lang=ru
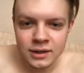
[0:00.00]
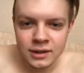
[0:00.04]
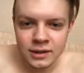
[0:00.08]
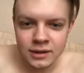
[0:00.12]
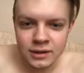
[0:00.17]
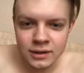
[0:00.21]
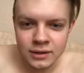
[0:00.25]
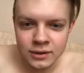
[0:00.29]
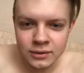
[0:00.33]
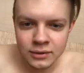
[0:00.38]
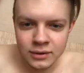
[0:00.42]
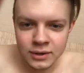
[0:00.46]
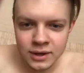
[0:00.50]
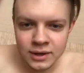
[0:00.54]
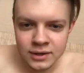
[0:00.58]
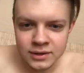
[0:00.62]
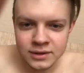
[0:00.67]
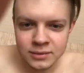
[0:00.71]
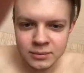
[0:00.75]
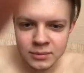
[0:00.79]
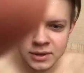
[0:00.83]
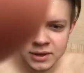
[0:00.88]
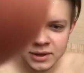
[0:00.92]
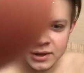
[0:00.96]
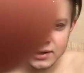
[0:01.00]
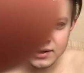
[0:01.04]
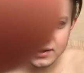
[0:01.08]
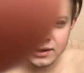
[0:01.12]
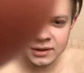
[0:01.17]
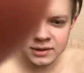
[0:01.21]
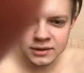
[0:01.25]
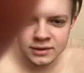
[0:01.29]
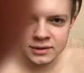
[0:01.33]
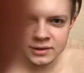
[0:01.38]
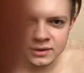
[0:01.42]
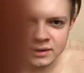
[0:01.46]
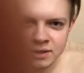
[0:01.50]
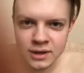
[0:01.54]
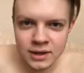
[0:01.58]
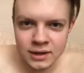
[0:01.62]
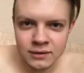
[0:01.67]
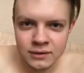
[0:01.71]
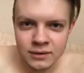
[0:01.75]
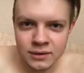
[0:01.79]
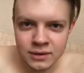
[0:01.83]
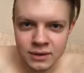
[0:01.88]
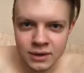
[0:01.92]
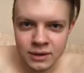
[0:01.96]
Нихуя себе Екатерина
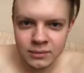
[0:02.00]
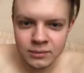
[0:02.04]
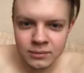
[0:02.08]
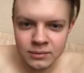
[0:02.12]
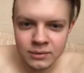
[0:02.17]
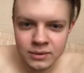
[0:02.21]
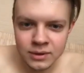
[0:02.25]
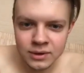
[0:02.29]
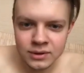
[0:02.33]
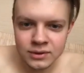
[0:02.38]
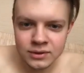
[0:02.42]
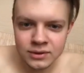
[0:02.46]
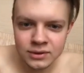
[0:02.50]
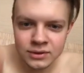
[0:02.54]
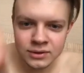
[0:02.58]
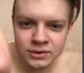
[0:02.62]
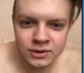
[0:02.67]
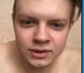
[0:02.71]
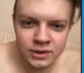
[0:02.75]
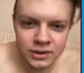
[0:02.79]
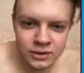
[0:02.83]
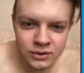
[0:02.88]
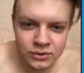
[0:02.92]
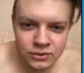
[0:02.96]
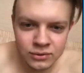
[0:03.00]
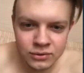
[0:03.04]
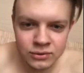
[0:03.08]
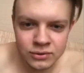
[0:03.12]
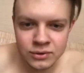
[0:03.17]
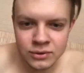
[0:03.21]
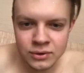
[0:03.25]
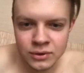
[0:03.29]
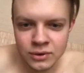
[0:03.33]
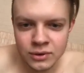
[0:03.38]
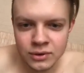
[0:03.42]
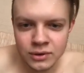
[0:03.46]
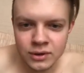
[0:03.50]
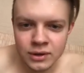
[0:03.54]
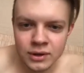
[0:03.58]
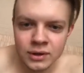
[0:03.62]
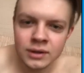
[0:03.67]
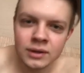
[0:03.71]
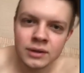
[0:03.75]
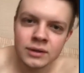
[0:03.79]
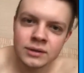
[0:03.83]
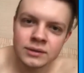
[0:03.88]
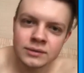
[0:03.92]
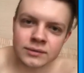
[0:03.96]
Сергеевна там у нас жаришку
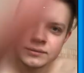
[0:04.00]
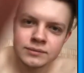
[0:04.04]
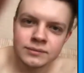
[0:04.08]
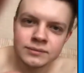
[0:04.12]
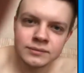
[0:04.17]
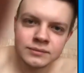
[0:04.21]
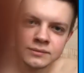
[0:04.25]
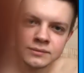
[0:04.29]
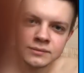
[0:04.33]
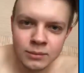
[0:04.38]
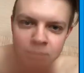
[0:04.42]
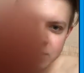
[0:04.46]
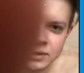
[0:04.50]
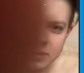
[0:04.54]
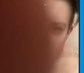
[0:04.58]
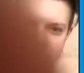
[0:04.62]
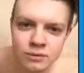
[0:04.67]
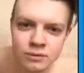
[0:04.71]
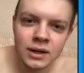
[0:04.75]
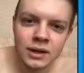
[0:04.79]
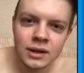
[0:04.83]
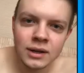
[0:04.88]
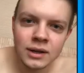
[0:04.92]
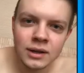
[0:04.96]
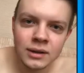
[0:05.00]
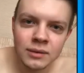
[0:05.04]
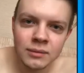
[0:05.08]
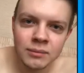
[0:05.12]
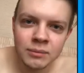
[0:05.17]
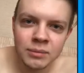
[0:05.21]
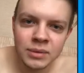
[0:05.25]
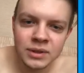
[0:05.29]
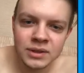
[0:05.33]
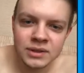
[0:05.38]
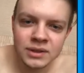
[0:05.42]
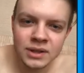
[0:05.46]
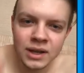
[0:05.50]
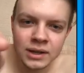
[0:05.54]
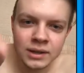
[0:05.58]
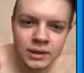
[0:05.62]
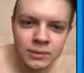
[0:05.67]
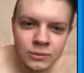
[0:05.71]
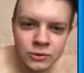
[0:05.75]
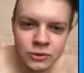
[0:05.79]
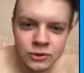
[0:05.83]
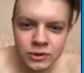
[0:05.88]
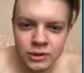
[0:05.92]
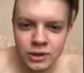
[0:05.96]
устроила. Браво.
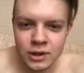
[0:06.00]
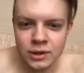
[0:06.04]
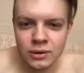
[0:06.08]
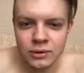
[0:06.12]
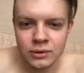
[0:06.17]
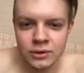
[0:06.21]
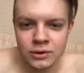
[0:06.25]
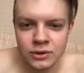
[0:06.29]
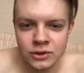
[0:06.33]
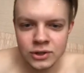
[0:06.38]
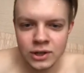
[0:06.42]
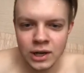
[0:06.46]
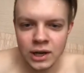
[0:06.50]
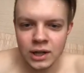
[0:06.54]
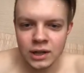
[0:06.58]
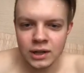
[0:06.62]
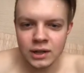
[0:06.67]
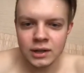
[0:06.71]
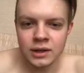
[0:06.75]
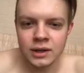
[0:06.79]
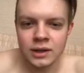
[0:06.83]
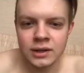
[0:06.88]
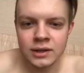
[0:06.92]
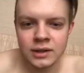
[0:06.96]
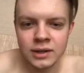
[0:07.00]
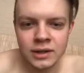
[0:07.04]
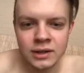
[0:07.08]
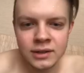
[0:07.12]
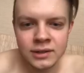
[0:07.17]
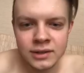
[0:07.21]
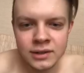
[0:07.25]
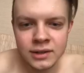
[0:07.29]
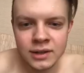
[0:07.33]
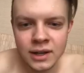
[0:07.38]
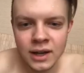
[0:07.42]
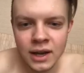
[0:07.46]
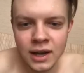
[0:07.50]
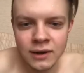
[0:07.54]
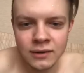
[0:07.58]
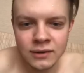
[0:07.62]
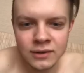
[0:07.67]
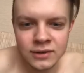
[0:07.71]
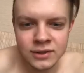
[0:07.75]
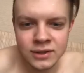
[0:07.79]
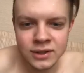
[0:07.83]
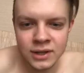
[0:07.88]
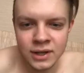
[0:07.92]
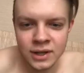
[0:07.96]
Пиздатому человеку не жалко. Екатерина
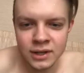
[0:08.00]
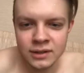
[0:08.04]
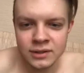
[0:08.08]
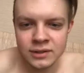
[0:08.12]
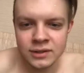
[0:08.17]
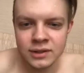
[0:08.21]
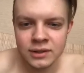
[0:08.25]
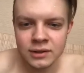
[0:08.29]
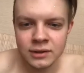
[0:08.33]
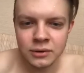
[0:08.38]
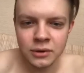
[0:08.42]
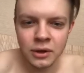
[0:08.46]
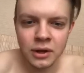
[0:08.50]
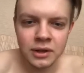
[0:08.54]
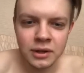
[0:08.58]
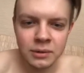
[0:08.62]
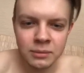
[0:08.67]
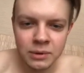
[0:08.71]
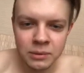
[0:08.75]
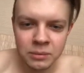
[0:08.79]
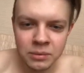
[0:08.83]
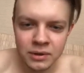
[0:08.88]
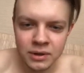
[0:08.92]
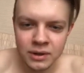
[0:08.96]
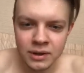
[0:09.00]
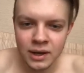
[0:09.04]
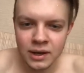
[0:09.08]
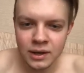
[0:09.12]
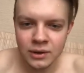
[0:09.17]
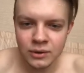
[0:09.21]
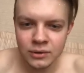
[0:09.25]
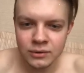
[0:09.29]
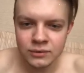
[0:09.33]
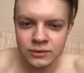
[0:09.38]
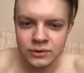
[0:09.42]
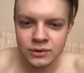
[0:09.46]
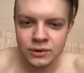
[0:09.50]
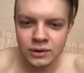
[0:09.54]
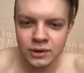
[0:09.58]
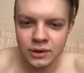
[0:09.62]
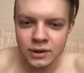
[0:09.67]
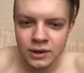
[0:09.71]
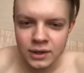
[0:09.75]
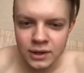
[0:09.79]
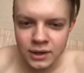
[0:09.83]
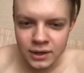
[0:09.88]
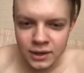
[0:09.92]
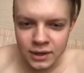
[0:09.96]
Сергеевна, скинь ссылку, я тебе пролайкаю
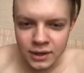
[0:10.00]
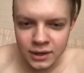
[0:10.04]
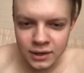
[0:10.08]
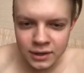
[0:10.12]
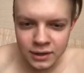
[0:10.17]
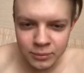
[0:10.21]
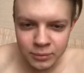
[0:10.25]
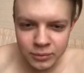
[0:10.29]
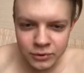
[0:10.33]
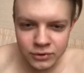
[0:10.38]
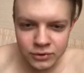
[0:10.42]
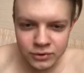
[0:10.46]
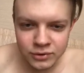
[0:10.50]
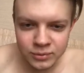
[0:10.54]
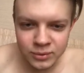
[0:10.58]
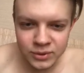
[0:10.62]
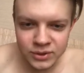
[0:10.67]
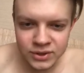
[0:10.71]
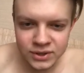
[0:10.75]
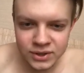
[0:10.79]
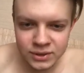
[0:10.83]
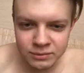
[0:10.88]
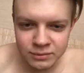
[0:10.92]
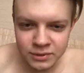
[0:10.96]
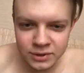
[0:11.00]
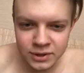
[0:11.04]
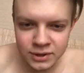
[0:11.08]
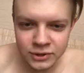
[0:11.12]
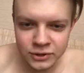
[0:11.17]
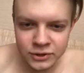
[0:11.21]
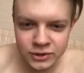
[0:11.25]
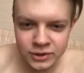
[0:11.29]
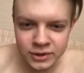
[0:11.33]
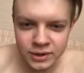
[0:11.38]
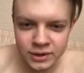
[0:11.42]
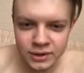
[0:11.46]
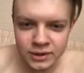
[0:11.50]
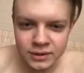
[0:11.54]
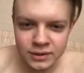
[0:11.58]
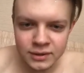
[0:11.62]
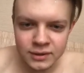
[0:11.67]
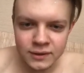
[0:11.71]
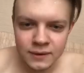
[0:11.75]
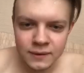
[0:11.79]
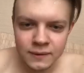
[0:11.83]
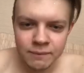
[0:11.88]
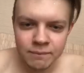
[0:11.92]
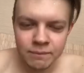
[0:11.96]
все. И напишу спасибо лично.
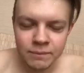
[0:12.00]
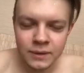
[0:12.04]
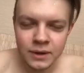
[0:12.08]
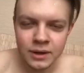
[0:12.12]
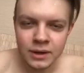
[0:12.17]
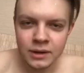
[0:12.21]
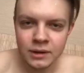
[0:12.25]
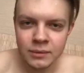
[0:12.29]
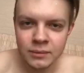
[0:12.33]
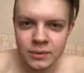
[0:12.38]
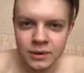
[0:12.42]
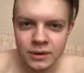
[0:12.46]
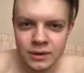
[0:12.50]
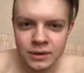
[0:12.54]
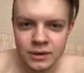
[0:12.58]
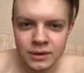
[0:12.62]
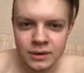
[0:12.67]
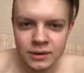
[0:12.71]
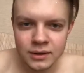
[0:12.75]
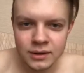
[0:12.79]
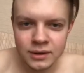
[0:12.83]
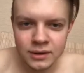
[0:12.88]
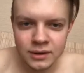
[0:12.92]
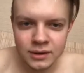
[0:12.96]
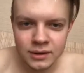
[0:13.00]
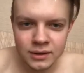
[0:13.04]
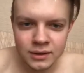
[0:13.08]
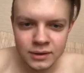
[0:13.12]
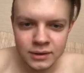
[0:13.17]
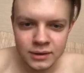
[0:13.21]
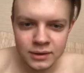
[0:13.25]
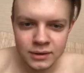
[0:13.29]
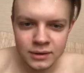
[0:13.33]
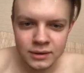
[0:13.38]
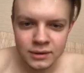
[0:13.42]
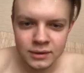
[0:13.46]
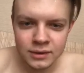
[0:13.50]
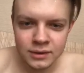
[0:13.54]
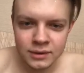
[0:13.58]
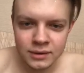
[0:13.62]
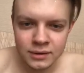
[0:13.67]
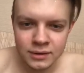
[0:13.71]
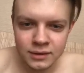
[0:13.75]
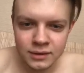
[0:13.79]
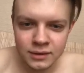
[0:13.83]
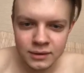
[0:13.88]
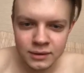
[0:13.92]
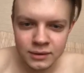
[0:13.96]
Как бы
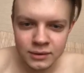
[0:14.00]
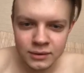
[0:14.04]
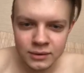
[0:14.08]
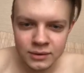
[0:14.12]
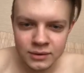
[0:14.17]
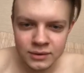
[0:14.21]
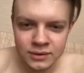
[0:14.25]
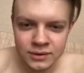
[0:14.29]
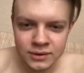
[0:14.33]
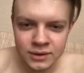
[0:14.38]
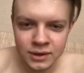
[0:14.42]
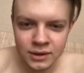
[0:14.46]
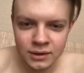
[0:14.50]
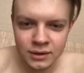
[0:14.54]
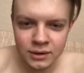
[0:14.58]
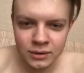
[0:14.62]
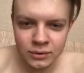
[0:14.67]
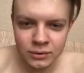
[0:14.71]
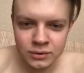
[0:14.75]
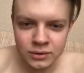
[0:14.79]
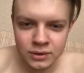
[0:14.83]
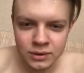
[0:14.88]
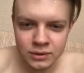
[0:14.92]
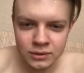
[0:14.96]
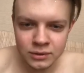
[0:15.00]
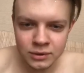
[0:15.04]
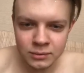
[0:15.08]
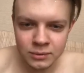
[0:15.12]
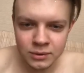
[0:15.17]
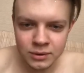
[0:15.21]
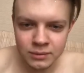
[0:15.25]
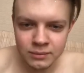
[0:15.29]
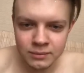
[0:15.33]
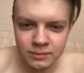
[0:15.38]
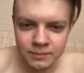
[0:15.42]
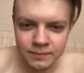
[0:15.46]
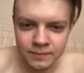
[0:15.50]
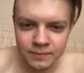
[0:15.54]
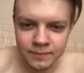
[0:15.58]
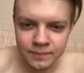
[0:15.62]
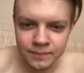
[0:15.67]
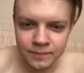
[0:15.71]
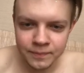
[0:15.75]
сделала утро добрым.